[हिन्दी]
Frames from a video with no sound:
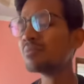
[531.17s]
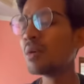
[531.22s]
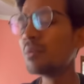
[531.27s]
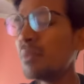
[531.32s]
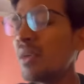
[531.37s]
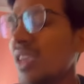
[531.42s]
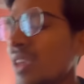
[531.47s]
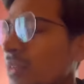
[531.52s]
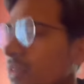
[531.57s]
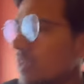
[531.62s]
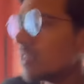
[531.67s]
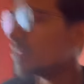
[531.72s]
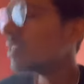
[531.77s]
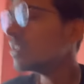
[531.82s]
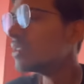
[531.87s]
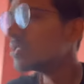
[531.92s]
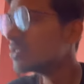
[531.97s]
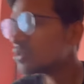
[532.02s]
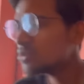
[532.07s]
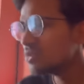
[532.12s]
मम्मी
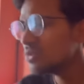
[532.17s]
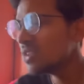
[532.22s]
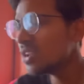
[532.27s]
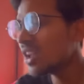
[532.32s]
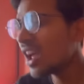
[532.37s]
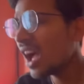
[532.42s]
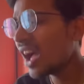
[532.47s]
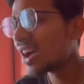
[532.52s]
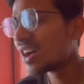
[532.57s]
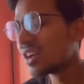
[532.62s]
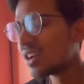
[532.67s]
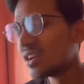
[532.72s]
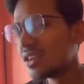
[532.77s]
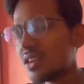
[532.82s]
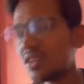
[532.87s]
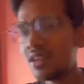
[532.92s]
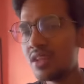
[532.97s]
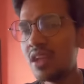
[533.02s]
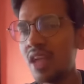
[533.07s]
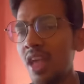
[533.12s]
सुनना
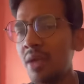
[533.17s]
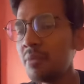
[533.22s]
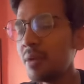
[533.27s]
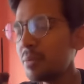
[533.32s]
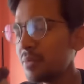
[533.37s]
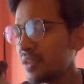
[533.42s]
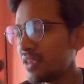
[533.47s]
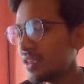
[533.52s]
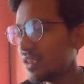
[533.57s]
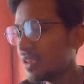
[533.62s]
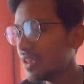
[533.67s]
ए मम्मी